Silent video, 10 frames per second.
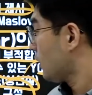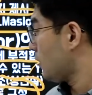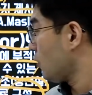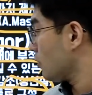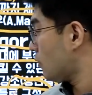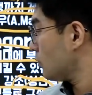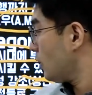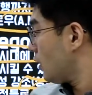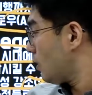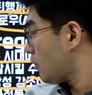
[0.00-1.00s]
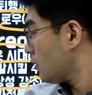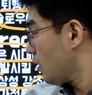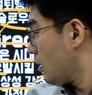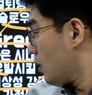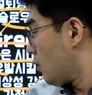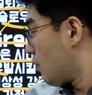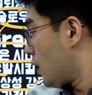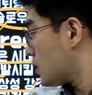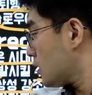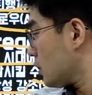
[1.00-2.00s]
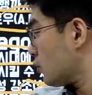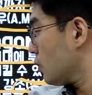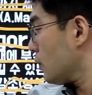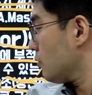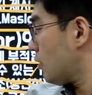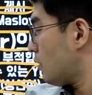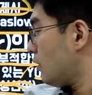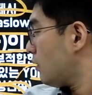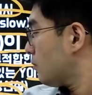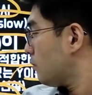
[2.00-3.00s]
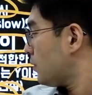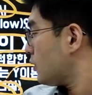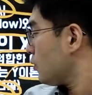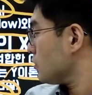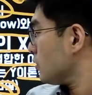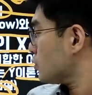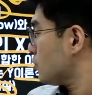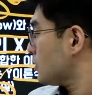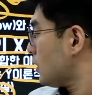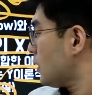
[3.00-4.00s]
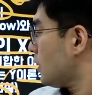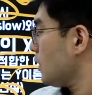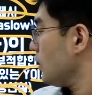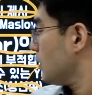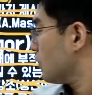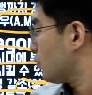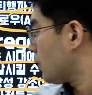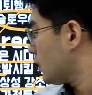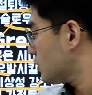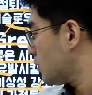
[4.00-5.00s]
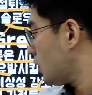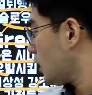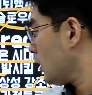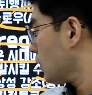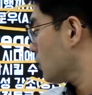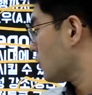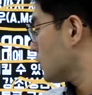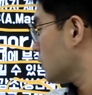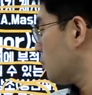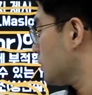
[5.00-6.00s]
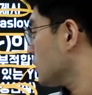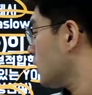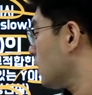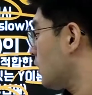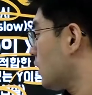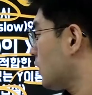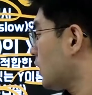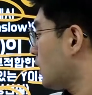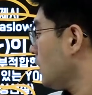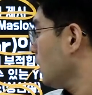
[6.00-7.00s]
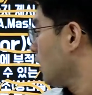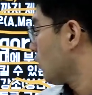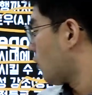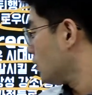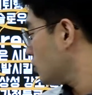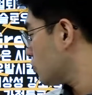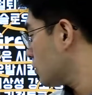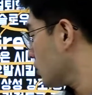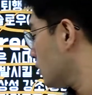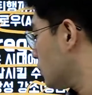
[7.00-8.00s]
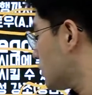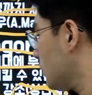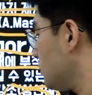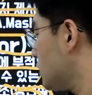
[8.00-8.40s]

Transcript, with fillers: 내용 1번, 1번 외재적 동기부여, 피동적 존재, 교환 전략, 경제적 보상 체계 강화, 권위주의적 리더십,